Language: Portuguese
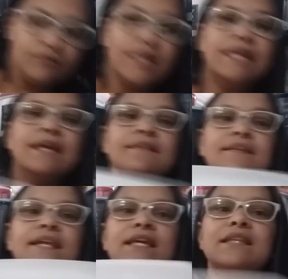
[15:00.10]
E essa
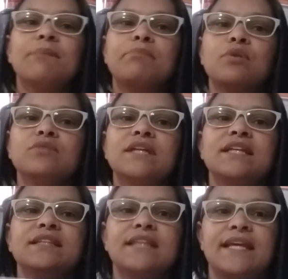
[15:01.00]
daqui tá pronta
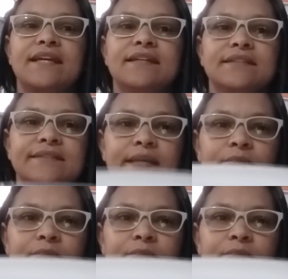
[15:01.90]
entrega, tá